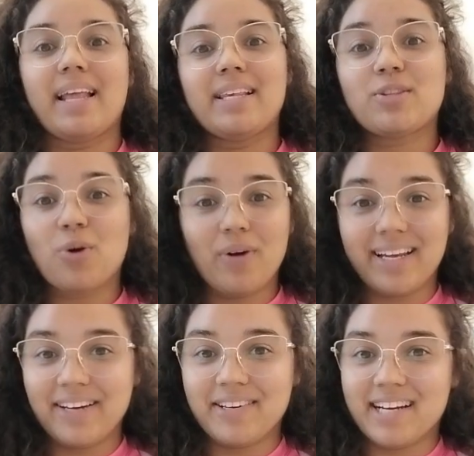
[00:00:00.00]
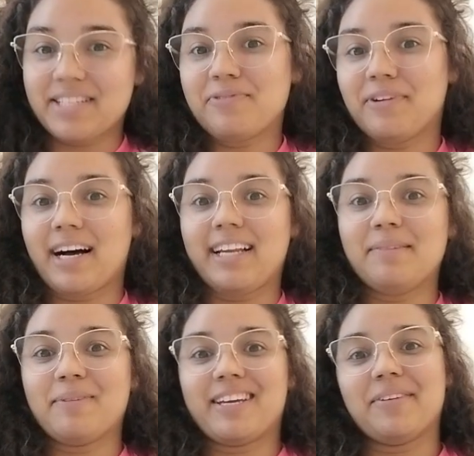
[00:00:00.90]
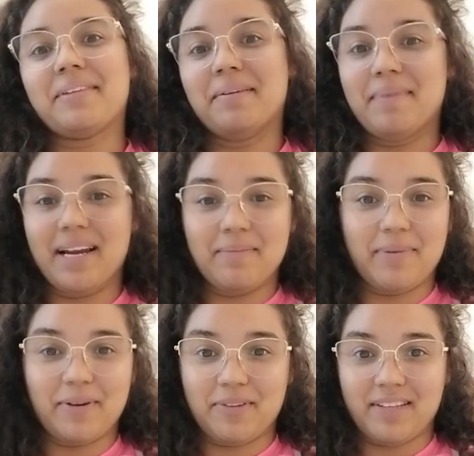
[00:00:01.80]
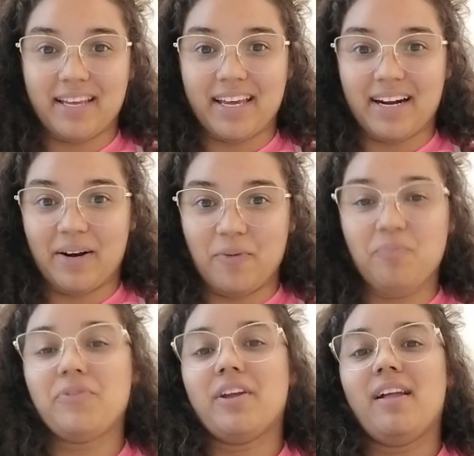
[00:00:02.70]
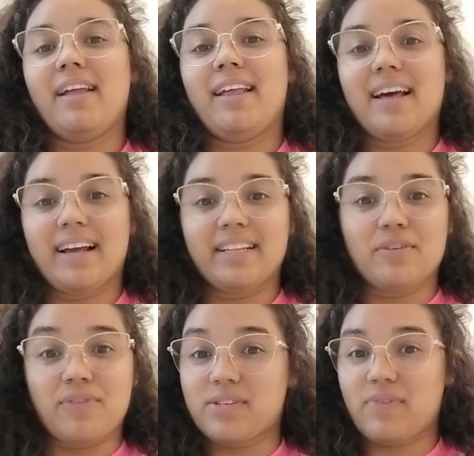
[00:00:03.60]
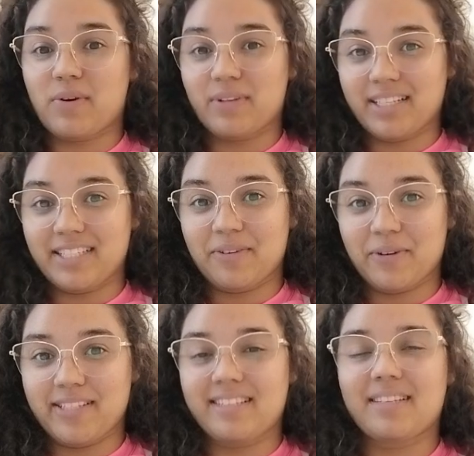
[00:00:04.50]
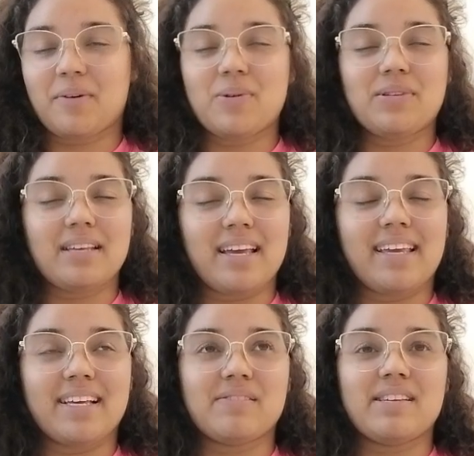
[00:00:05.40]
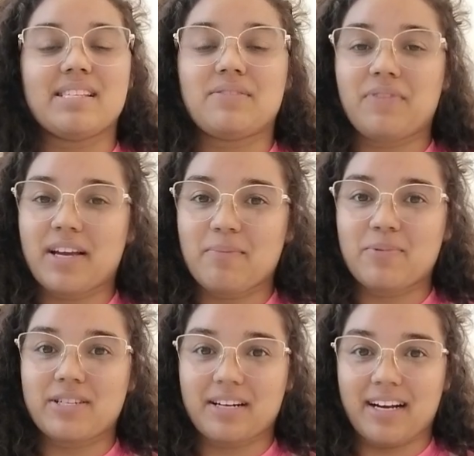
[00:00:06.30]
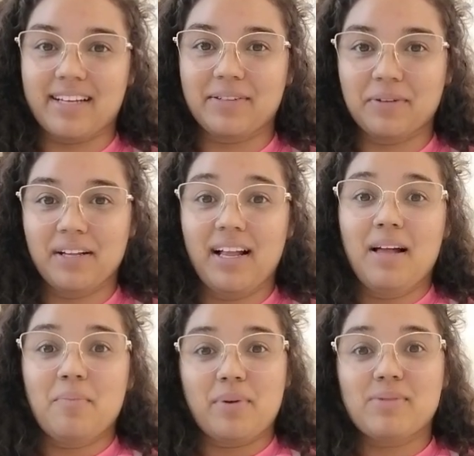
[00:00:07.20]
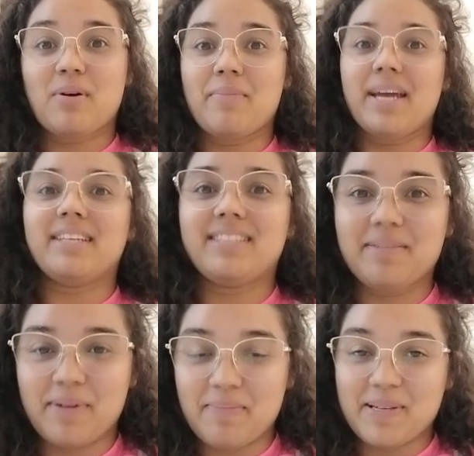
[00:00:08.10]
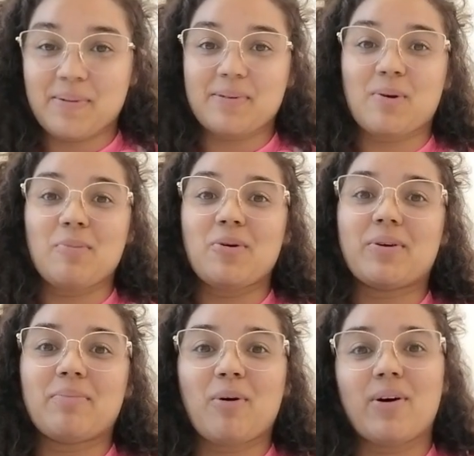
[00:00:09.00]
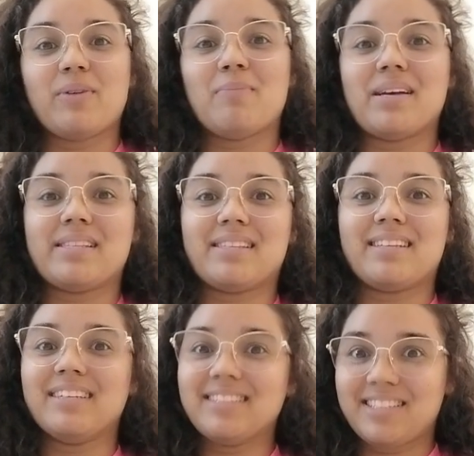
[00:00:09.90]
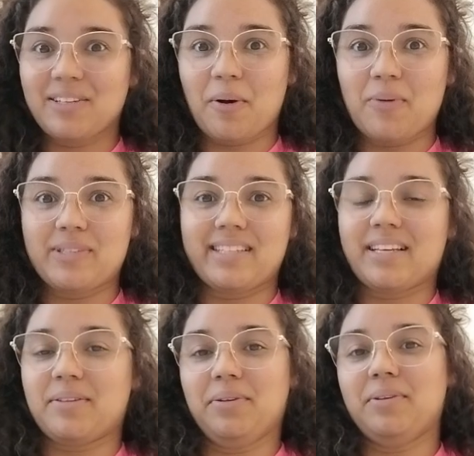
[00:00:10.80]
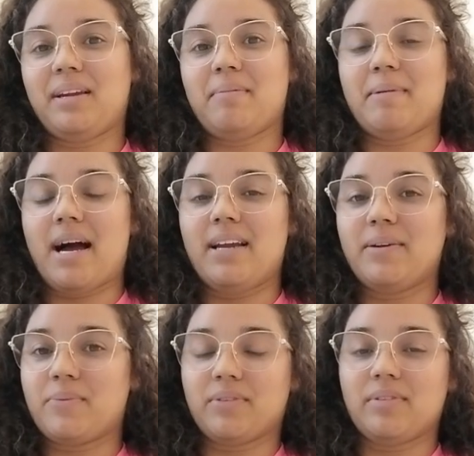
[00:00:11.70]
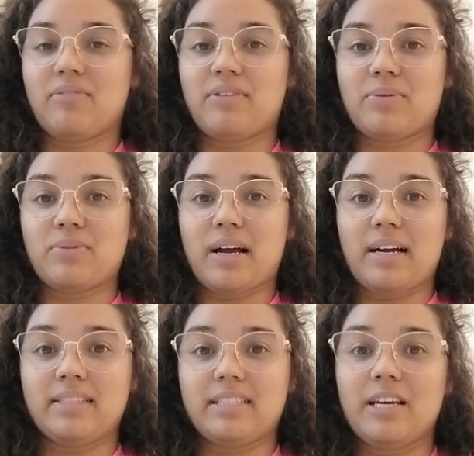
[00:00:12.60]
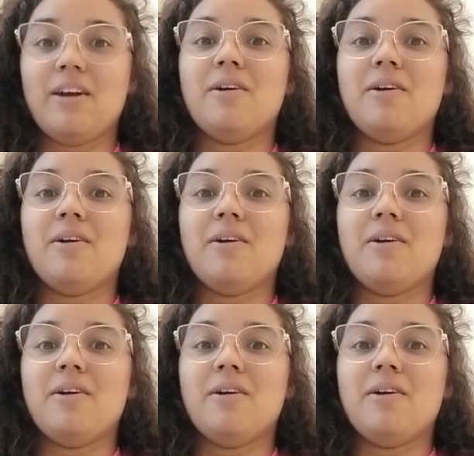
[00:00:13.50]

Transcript: Estou aqui no lugar de fala porque eu trabalho em período integral e ainda faço faculdade à noite, então eu sei que às vezes fica puxado, principalmente para pessoas como eu que moram bastante longe, tanto do trabalho quanto da faculdade.